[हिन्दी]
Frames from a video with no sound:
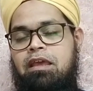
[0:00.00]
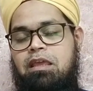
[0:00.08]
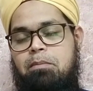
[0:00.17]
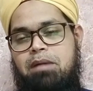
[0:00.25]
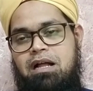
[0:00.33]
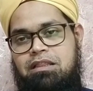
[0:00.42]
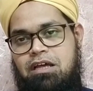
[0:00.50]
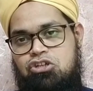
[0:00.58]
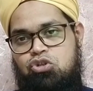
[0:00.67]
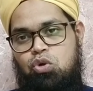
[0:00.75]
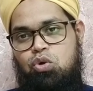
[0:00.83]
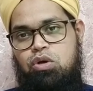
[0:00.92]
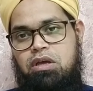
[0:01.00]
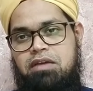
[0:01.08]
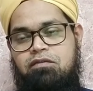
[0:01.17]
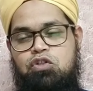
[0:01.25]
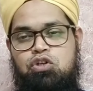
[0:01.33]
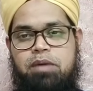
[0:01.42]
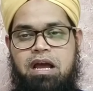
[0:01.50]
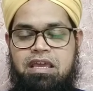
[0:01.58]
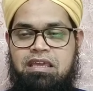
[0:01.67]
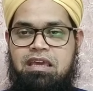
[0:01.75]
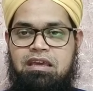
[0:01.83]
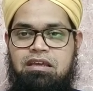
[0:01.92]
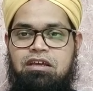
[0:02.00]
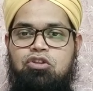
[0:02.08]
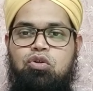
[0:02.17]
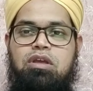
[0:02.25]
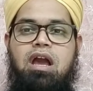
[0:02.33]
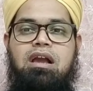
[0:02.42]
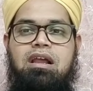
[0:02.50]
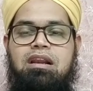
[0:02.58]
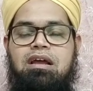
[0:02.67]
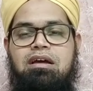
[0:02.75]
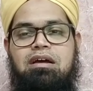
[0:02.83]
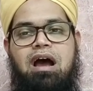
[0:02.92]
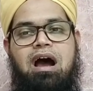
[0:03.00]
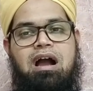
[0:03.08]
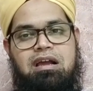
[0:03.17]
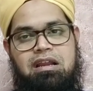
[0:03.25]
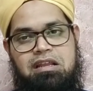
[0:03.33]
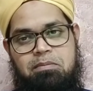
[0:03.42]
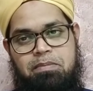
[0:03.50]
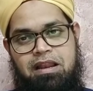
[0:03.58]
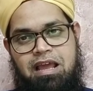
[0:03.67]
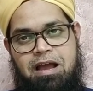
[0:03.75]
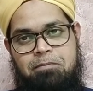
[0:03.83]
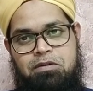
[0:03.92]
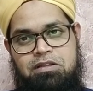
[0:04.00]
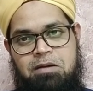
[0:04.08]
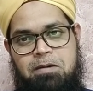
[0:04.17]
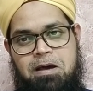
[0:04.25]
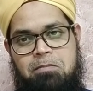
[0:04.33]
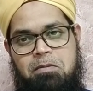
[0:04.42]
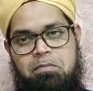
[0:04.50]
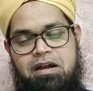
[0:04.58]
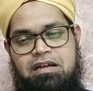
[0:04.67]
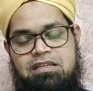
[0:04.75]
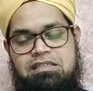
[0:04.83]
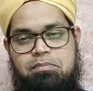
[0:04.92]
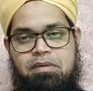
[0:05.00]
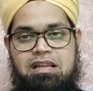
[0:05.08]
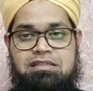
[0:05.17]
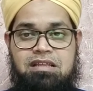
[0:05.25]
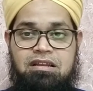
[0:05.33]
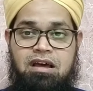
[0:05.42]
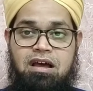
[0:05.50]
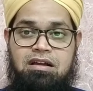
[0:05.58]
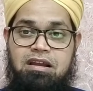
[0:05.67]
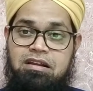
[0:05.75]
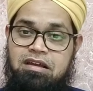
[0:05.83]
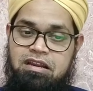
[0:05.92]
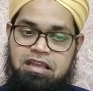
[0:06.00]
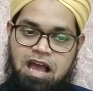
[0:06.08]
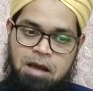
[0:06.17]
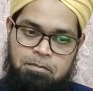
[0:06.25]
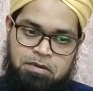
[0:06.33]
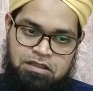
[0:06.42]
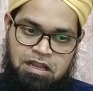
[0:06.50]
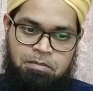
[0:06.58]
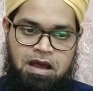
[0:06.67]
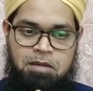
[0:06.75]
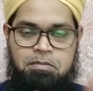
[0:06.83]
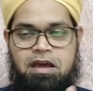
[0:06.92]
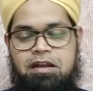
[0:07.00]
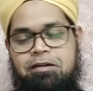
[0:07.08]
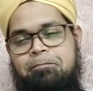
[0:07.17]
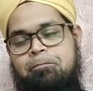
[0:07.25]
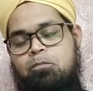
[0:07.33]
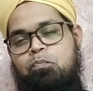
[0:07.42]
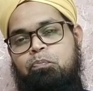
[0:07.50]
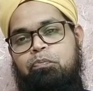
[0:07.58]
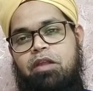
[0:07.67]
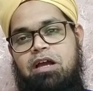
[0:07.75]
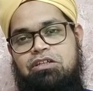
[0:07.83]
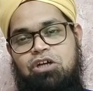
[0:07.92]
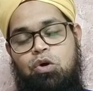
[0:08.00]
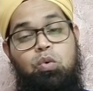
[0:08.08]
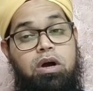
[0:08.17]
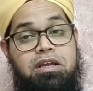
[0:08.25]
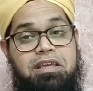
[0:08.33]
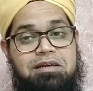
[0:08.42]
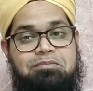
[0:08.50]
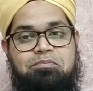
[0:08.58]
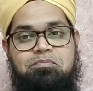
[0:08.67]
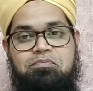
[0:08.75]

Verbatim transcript: कि मालदार जो लोग हैं वो जब आएंगे तो क्या करना आ करके पहले आपके दरबार में बैठने से पहले सदक़ा कर करके आपके दरबार में आना अच्छा हुआ क्या